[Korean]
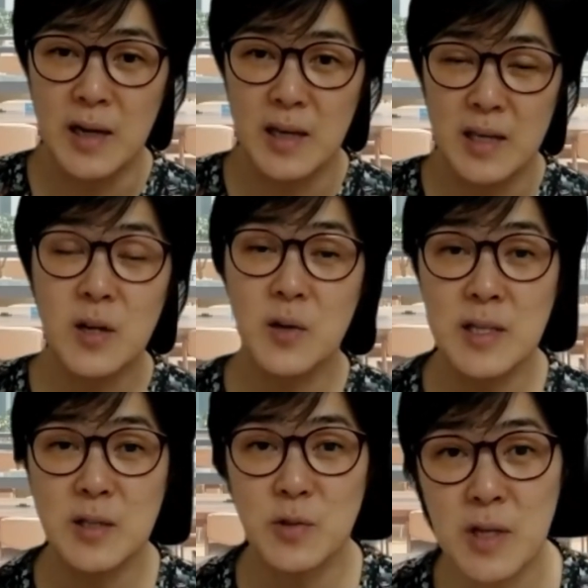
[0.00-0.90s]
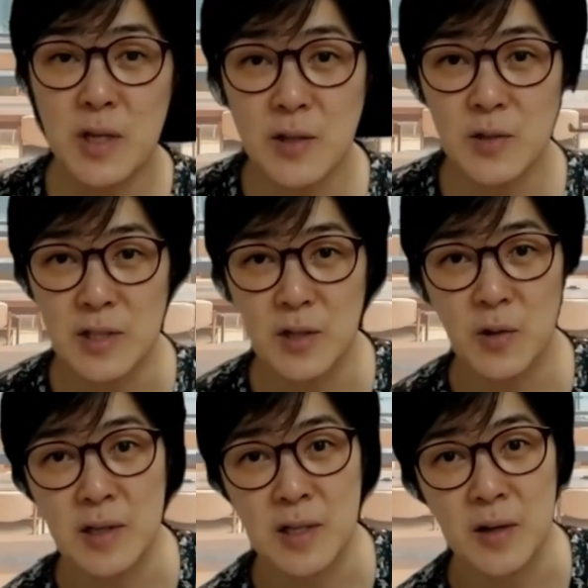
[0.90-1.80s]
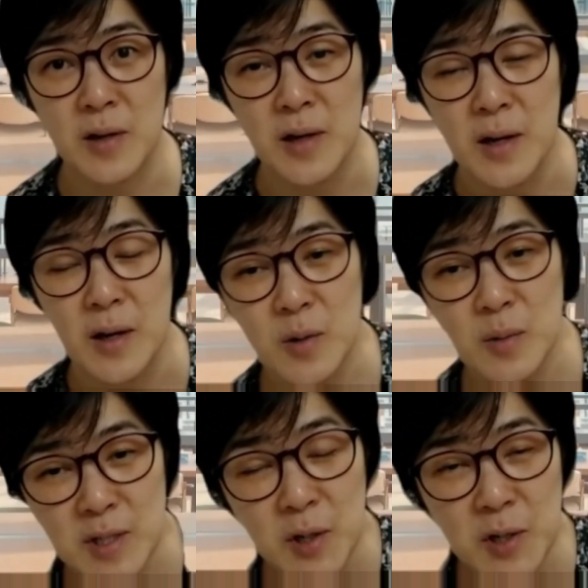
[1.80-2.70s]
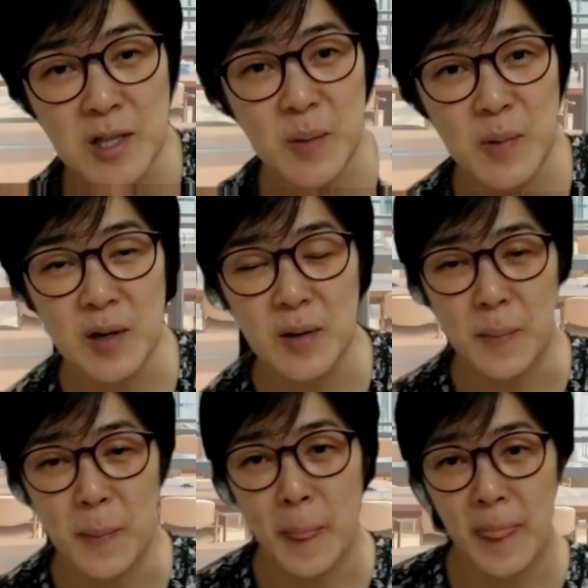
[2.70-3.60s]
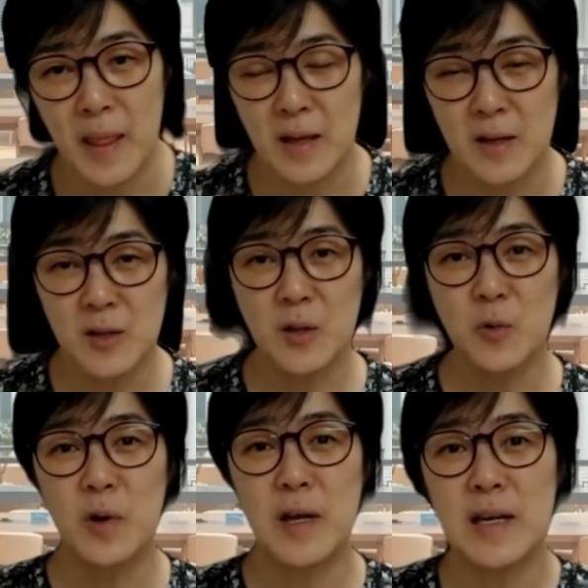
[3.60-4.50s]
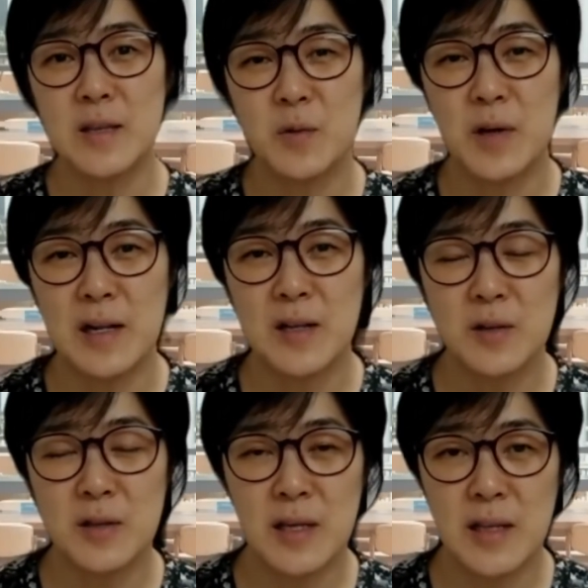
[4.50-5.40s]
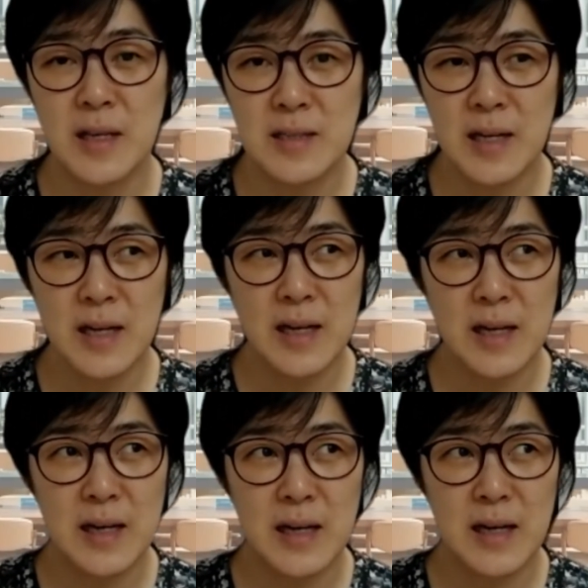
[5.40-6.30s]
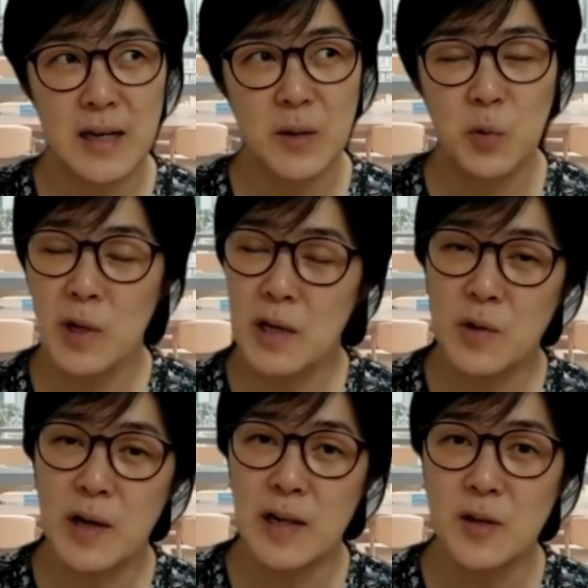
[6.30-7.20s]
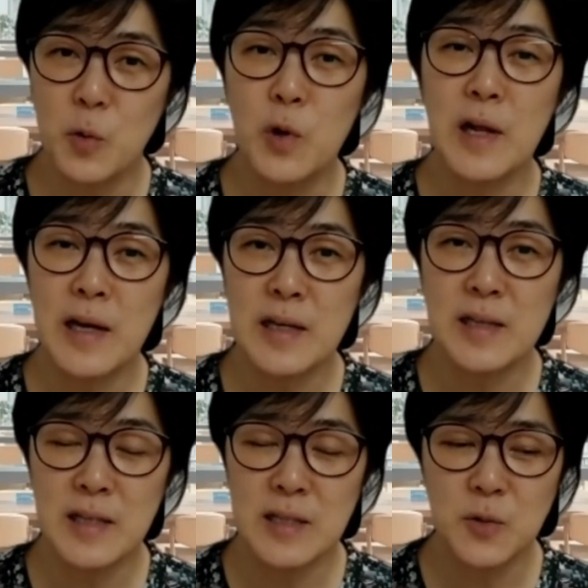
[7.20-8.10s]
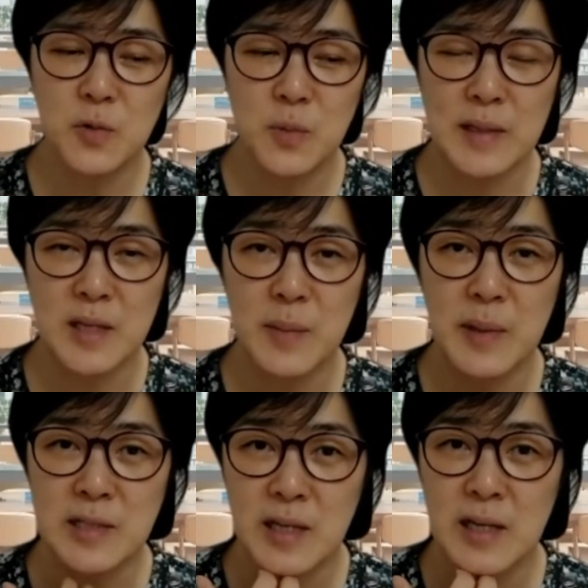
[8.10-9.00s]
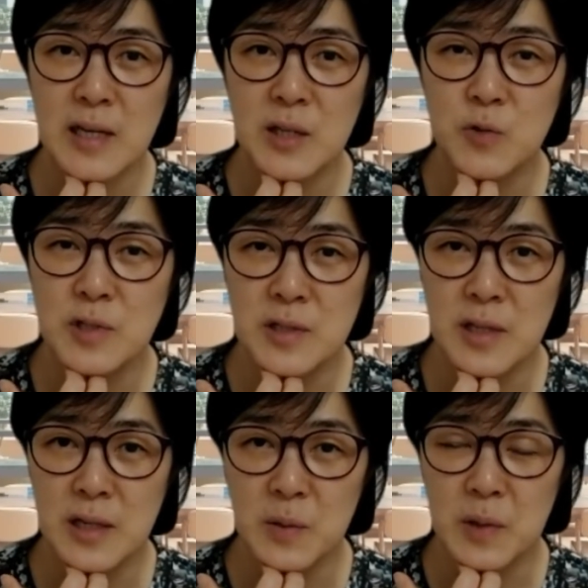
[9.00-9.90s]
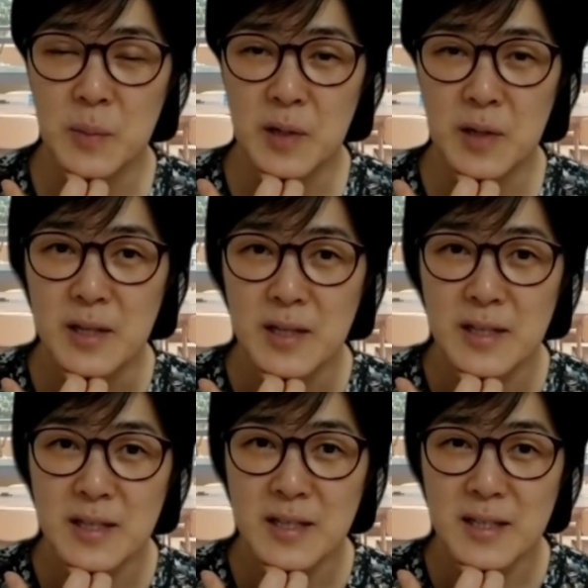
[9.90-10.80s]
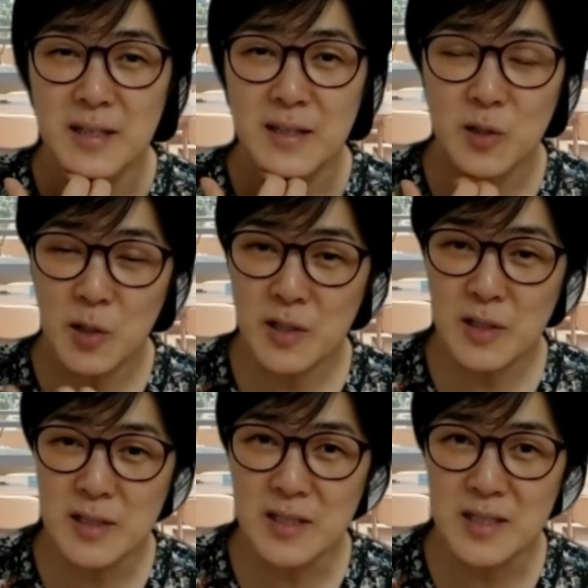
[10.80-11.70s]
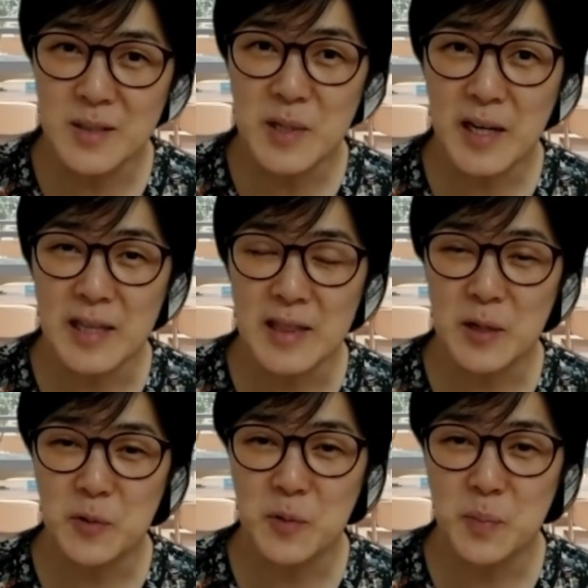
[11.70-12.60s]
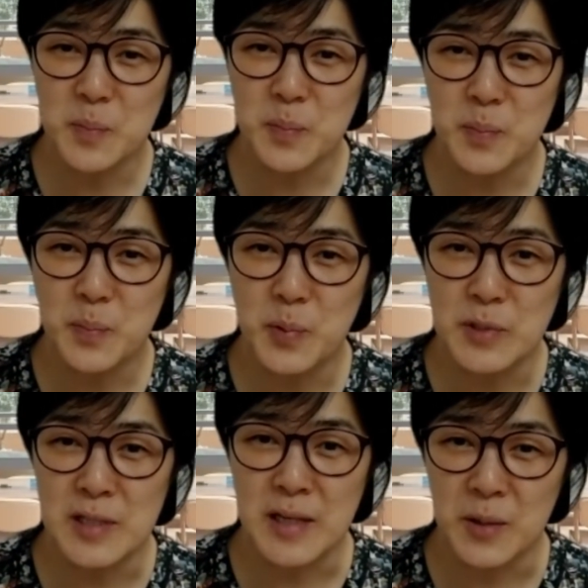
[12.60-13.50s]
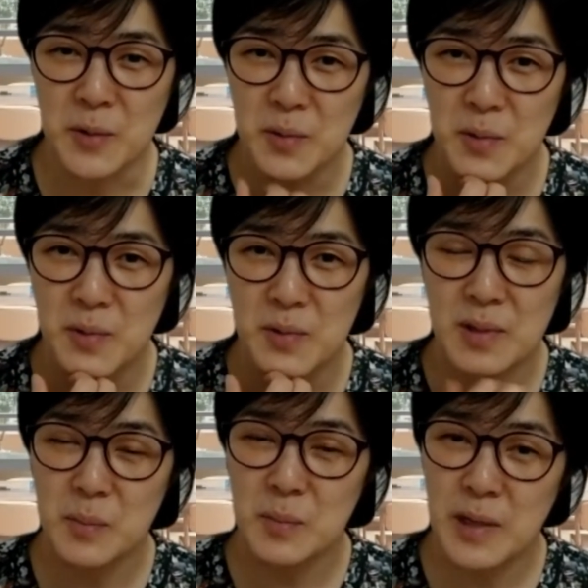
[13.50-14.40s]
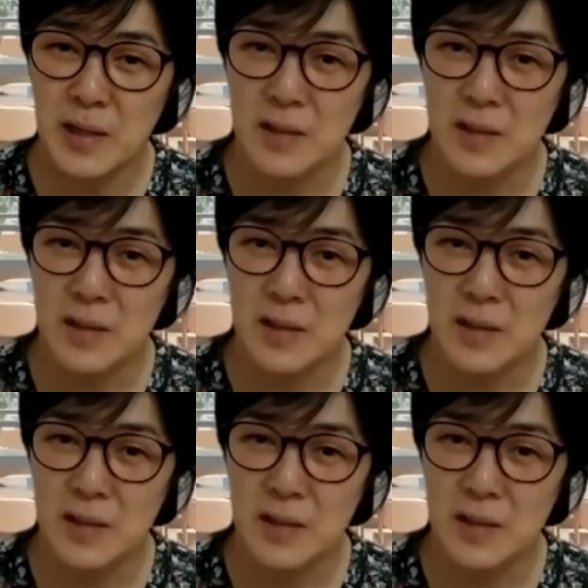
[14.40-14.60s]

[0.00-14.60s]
이렇게도 생각할 수 있을 것 같아요. 그러면 그렇게 되면 그런 온라인과 관련된 행사, 온라인에서도 만약에 매체가 이루어진다라고 하면 그거는 의미가 있다고 보실까요? 그러니까